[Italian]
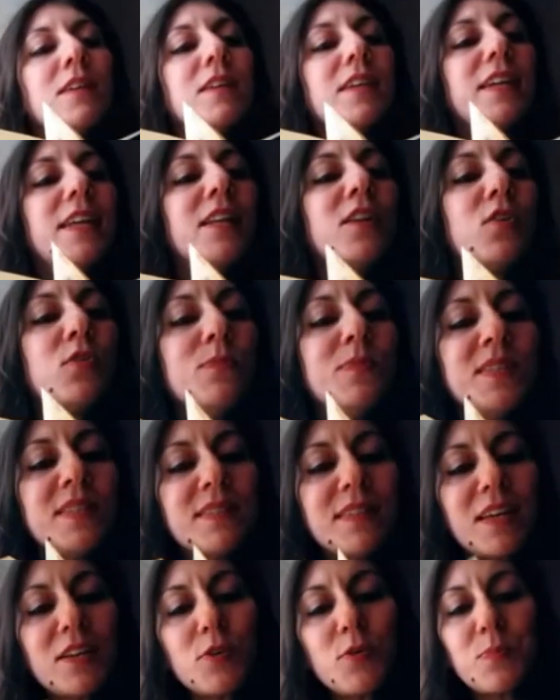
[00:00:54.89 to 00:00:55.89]
Il
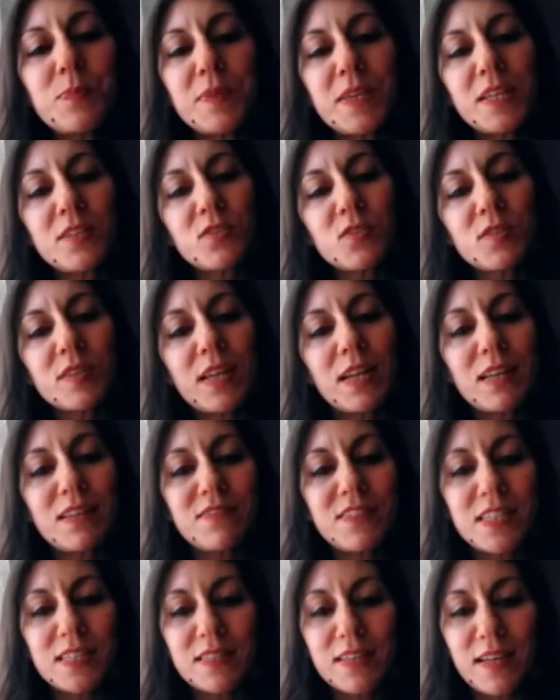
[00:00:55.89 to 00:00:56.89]
commissario Pietro Dalla
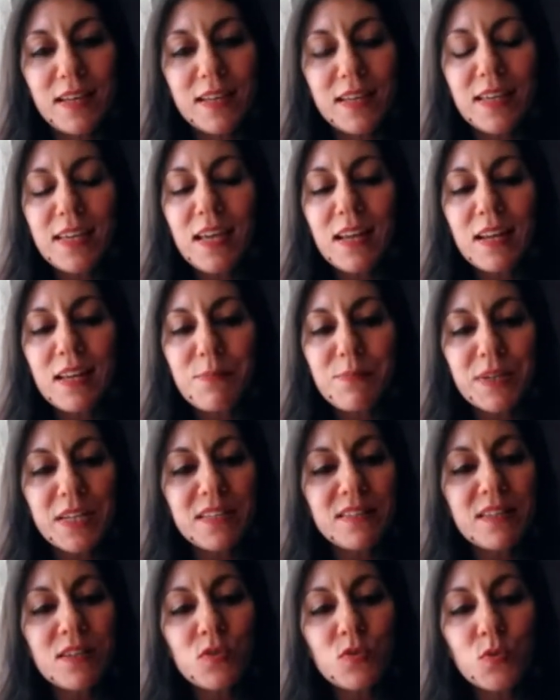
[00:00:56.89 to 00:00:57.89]
Vita è alle
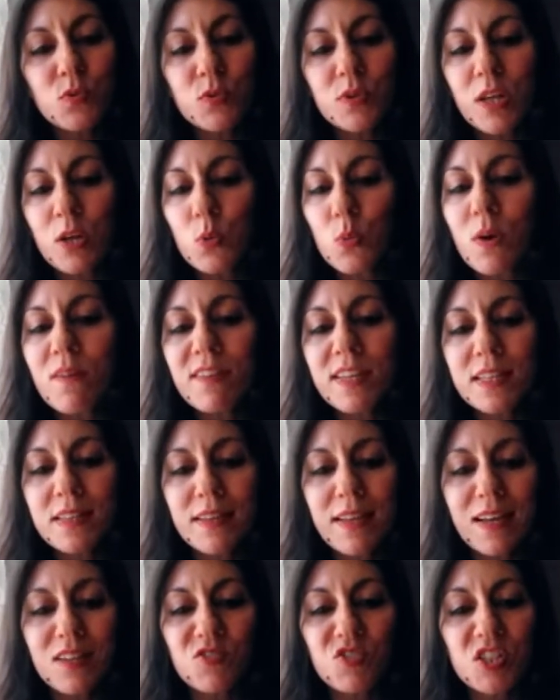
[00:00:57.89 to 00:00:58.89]
prese con una nuova
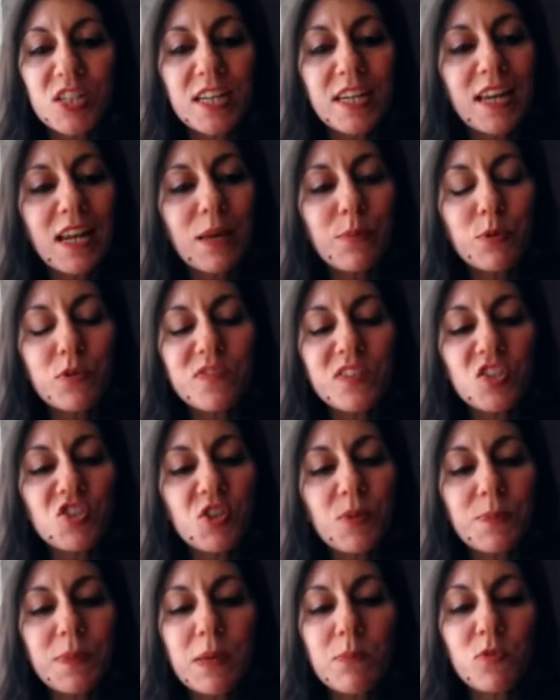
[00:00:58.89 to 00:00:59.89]
indagine nella
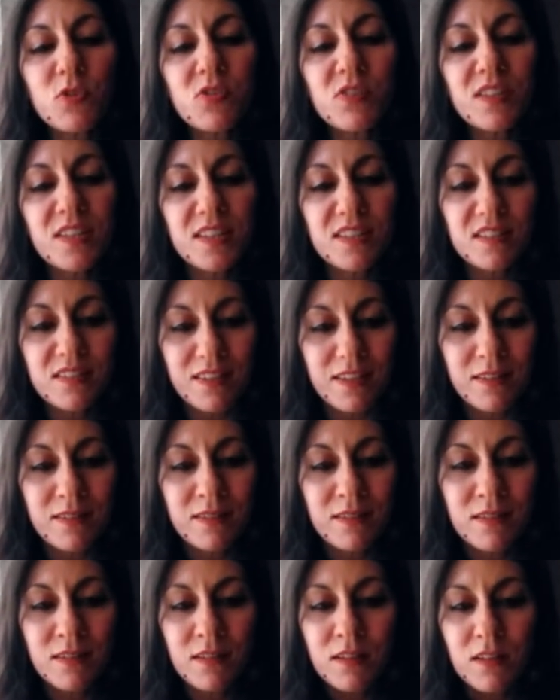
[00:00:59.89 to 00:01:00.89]
provincia piemontese.
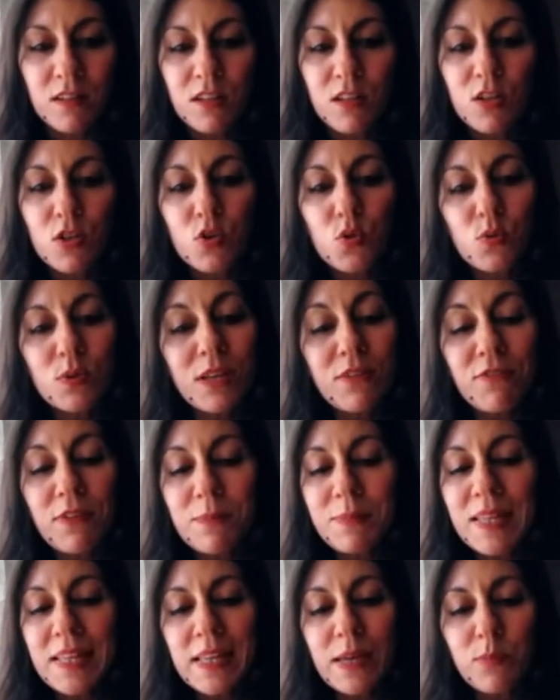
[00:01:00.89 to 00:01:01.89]
Una
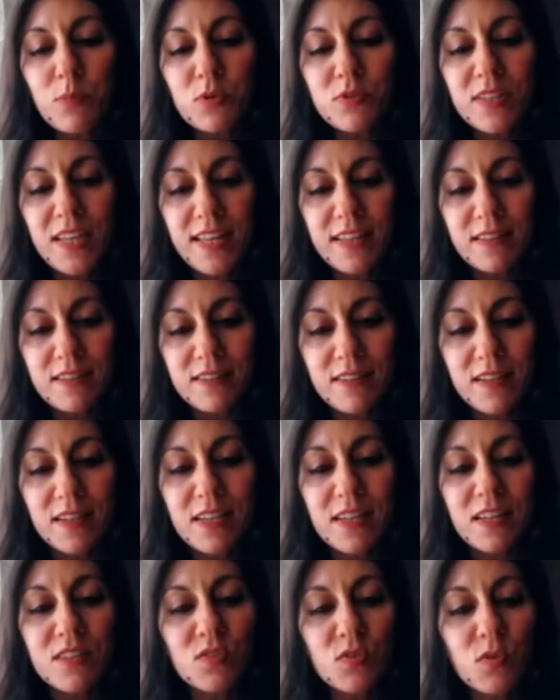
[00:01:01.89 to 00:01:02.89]
famiglia potente che
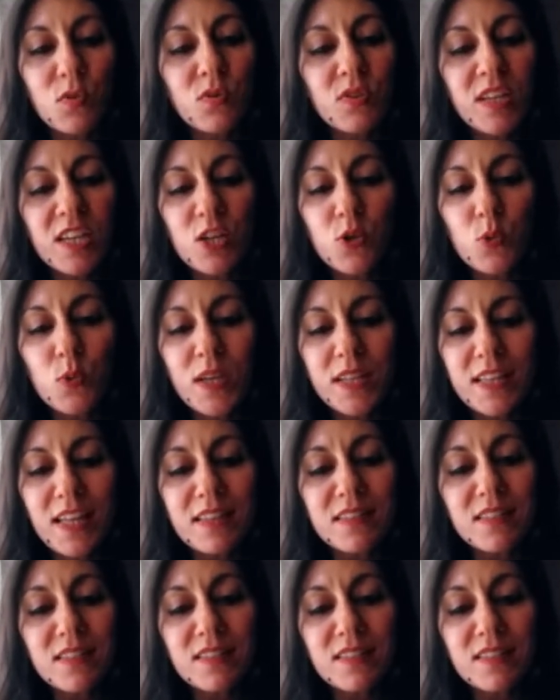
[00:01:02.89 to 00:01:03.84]
nasconde inquietanti